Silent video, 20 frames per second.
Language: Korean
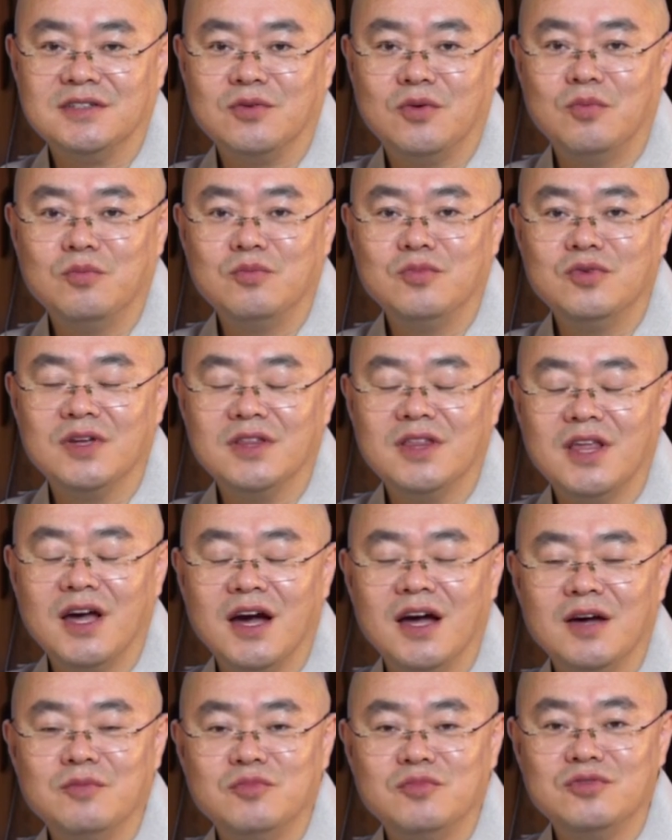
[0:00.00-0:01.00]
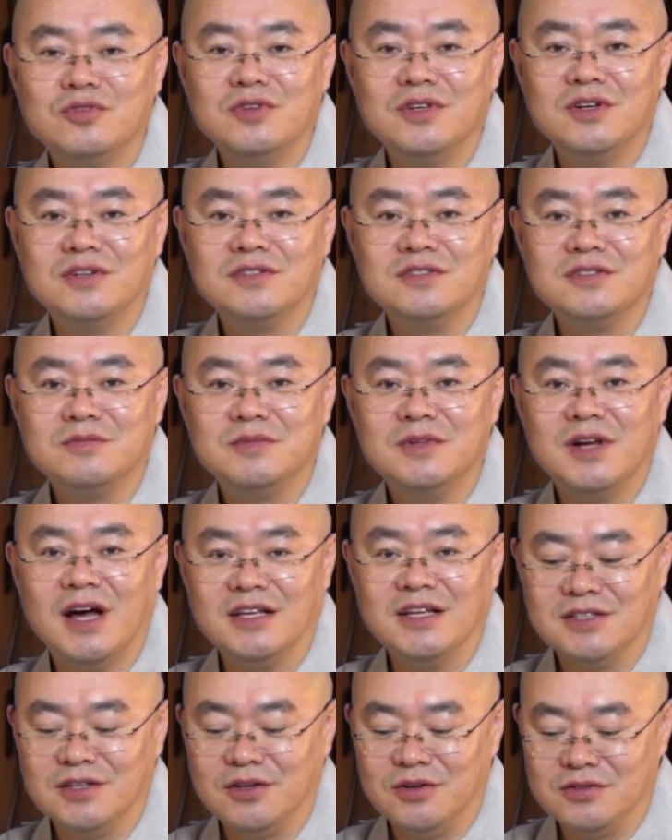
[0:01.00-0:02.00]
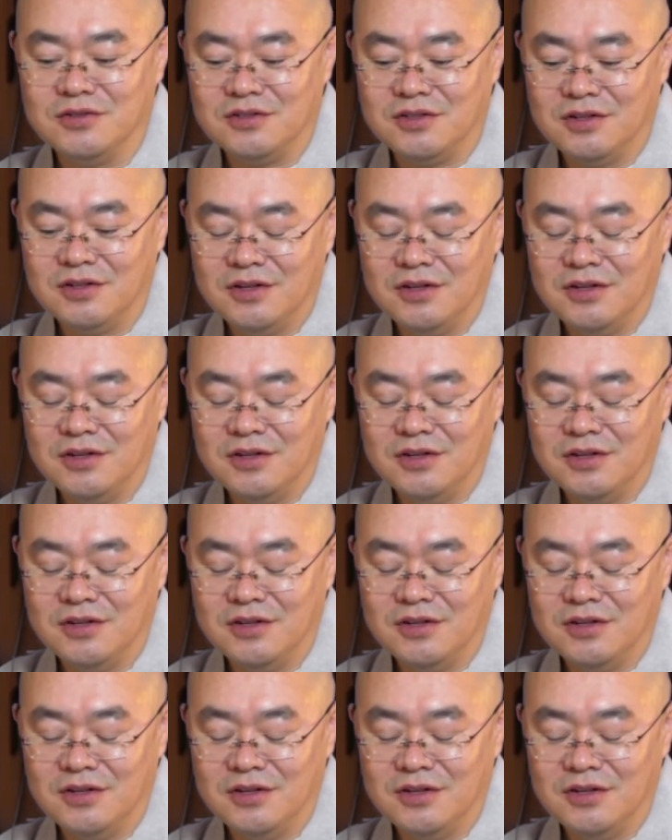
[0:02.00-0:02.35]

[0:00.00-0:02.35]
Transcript: 공부의 때가 무르익었음을 아신 거죠.